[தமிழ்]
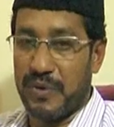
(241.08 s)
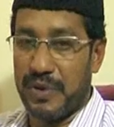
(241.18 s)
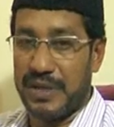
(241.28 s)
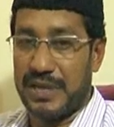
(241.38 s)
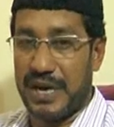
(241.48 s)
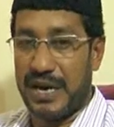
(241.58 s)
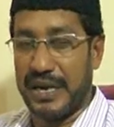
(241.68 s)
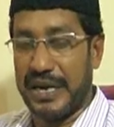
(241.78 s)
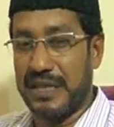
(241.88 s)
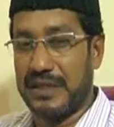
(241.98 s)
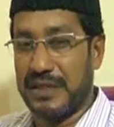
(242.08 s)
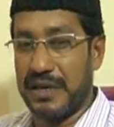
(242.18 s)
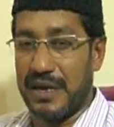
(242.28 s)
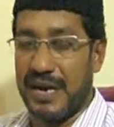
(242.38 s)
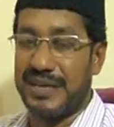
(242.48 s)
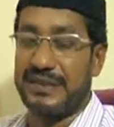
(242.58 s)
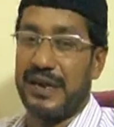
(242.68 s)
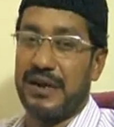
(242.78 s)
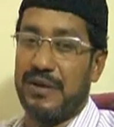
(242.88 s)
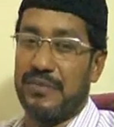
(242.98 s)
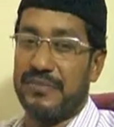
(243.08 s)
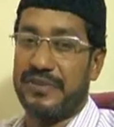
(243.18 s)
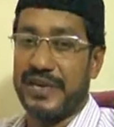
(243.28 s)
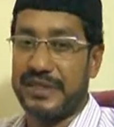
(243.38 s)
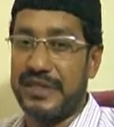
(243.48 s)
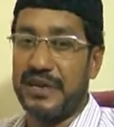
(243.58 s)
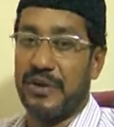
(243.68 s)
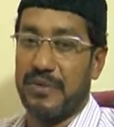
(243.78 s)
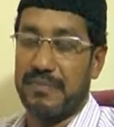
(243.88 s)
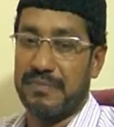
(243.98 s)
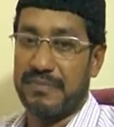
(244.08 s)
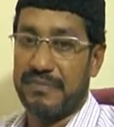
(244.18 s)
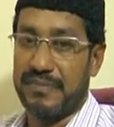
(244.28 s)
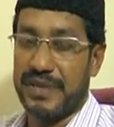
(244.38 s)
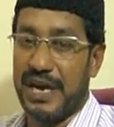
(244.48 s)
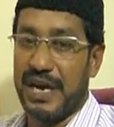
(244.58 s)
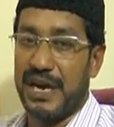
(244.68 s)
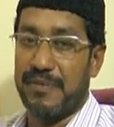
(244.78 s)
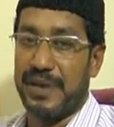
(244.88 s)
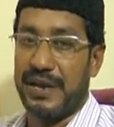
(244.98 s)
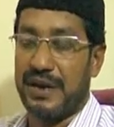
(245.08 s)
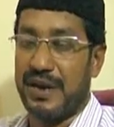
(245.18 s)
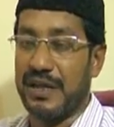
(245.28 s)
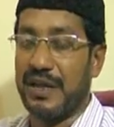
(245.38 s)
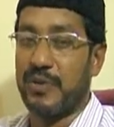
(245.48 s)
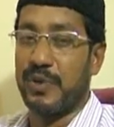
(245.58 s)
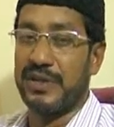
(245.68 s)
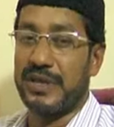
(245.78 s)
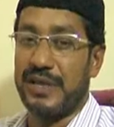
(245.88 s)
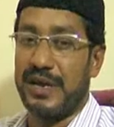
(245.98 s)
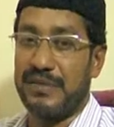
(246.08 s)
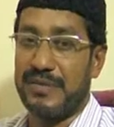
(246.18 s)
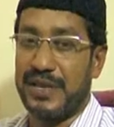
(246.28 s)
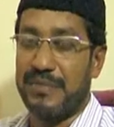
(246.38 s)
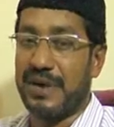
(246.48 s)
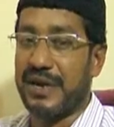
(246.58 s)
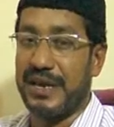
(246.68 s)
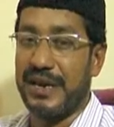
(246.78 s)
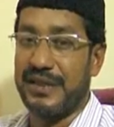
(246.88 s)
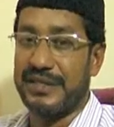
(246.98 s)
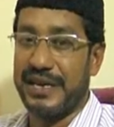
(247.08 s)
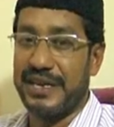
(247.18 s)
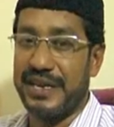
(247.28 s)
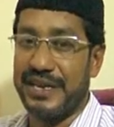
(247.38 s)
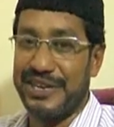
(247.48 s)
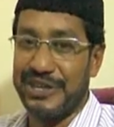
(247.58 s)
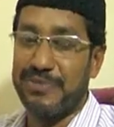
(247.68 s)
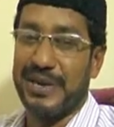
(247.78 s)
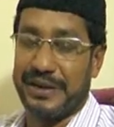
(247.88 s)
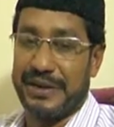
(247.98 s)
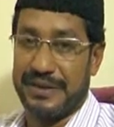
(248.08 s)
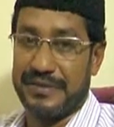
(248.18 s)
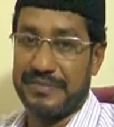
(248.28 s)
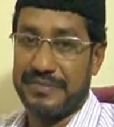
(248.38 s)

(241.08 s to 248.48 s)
கொடுத்த அனைத்து ஆற்றல்களும் சக்திகளும் எல்லாமே அல்லாஹ் கொடுத்தது தான் நம்ம கையில் தனியே எதுவுமே கிடையாது